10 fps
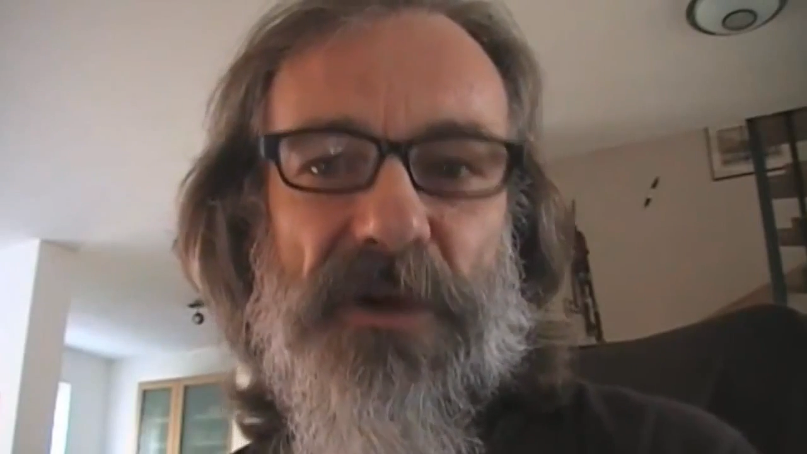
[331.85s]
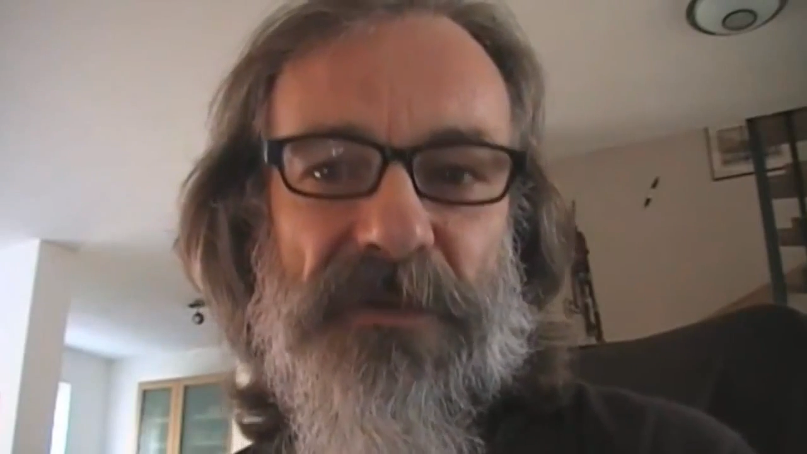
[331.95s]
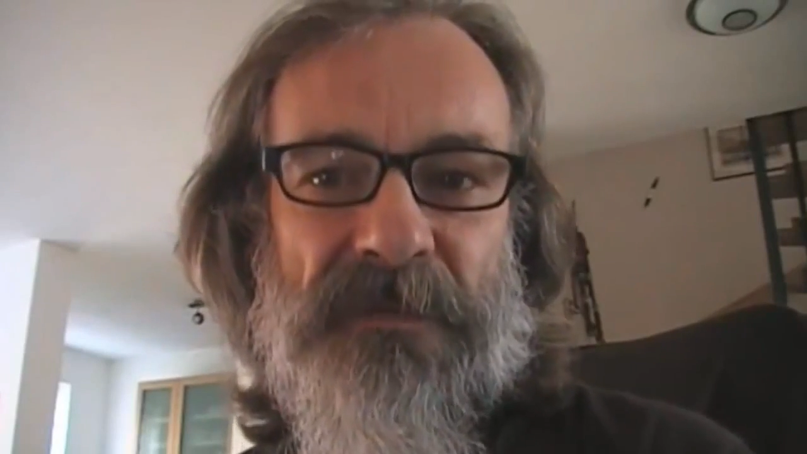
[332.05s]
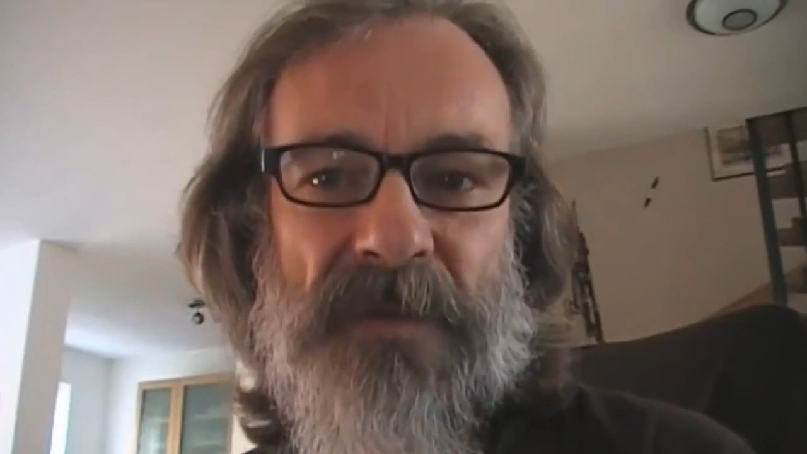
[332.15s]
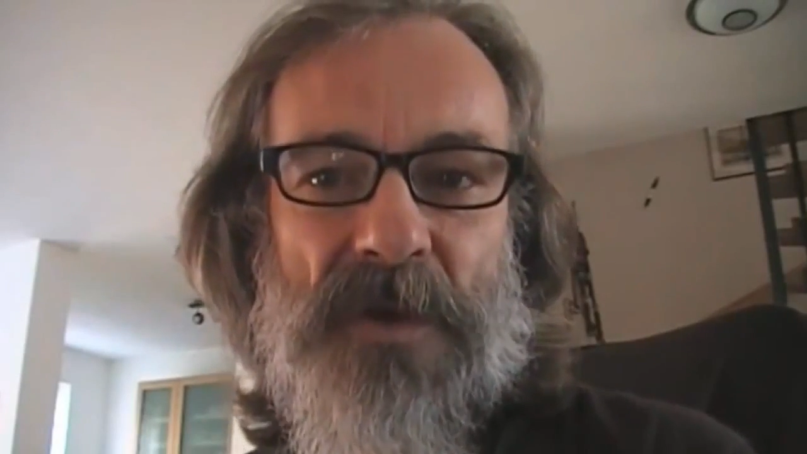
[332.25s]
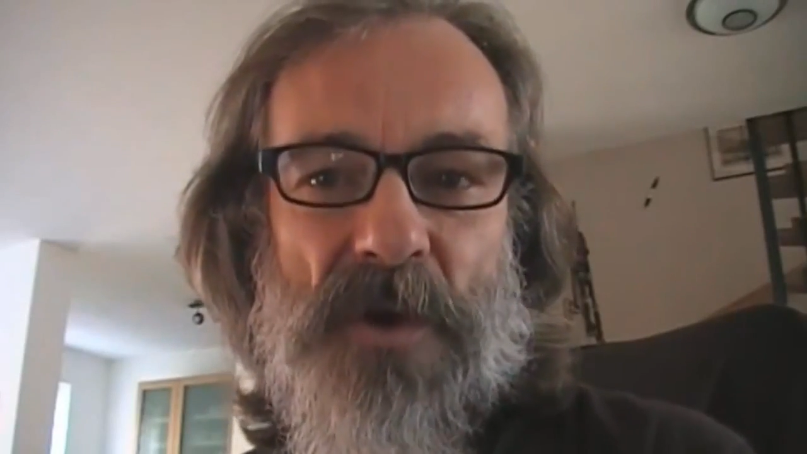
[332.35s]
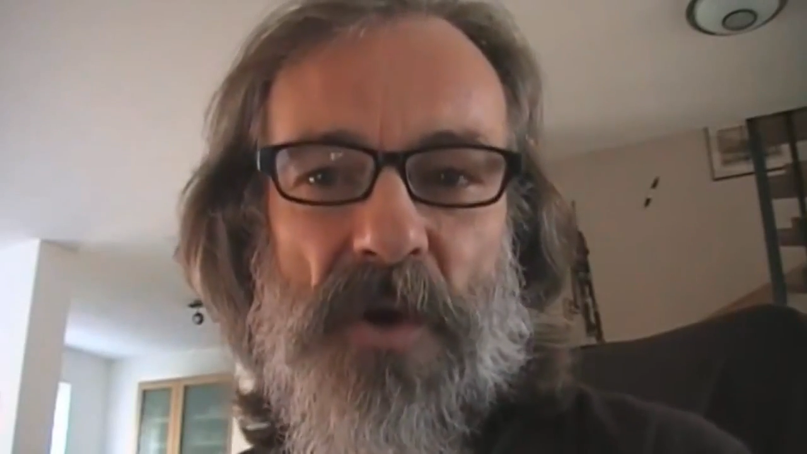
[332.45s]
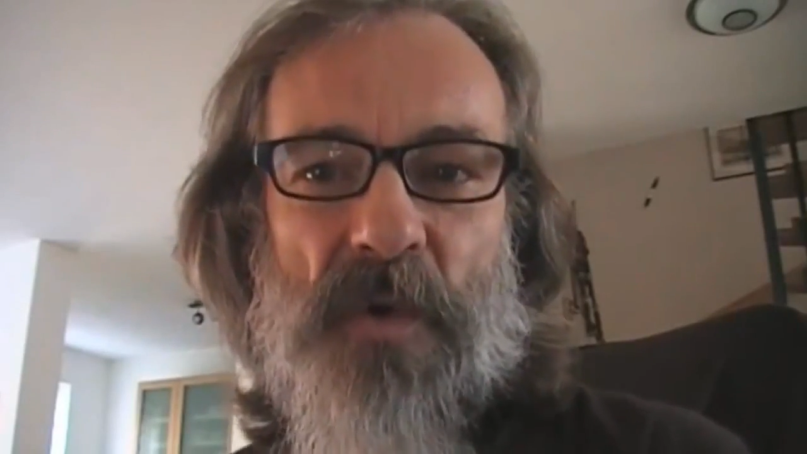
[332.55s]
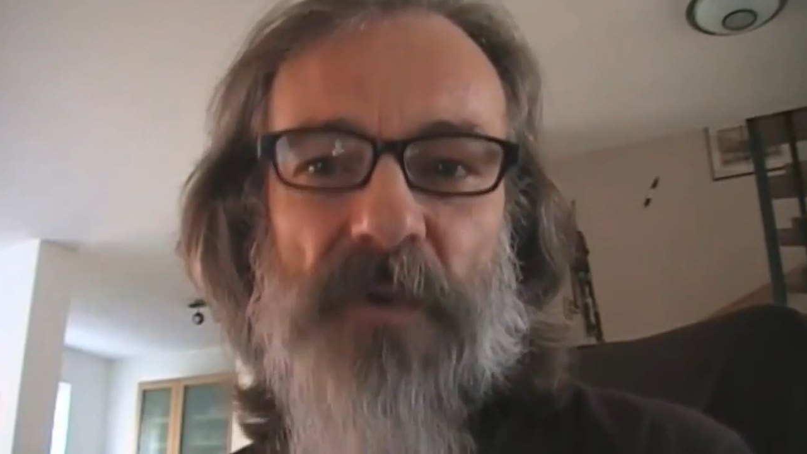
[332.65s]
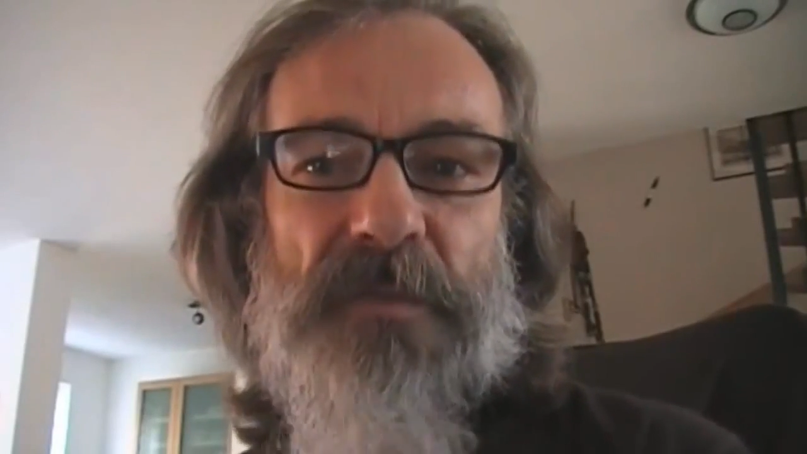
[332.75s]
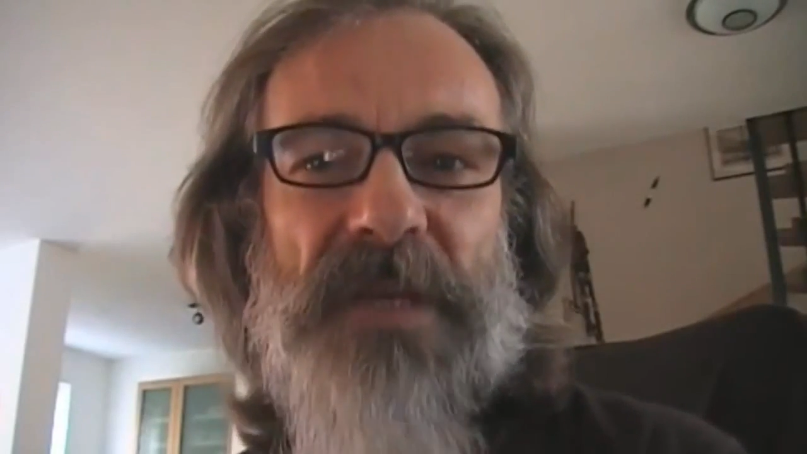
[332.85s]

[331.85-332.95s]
И поверьте,